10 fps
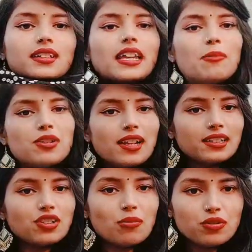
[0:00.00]
কেমন
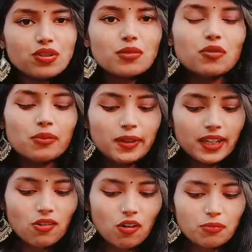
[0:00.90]
লাগছে অবশ্যই বলবে
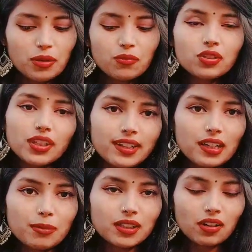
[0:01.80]
এই গরমের মধ্যে এই
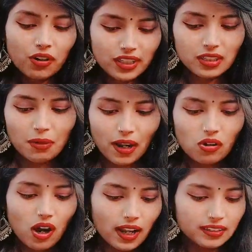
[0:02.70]
জামাটা অনেকই ভালো
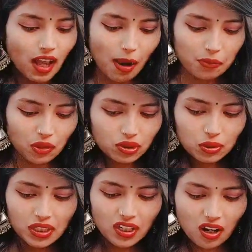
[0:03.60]
আর দাম কত
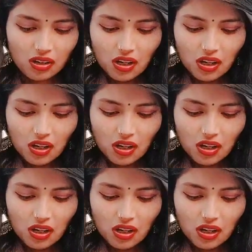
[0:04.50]
কিনা